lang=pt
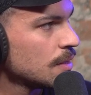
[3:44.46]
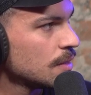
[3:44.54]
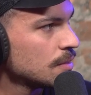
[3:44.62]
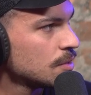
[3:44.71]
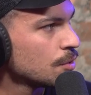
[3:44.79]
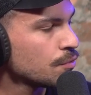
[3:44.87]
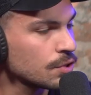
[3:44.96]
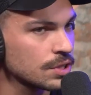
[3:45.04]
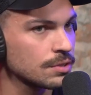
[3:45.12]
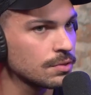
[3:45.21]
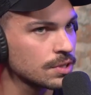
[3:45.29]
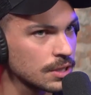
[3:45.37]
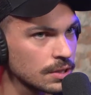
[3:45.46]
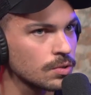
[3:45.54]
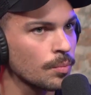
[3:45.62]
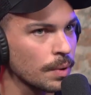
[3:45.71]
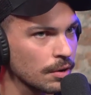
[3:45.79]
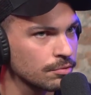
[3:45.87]
Se eu fosse vocês,
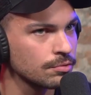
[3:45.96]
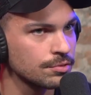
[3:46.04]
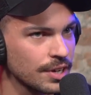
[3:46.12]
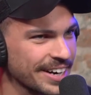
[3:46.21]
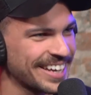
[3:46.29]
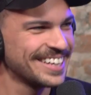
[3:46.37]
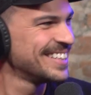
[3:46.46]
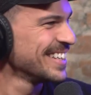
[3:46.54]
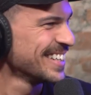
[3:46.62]
comprava um VR. Aqueles.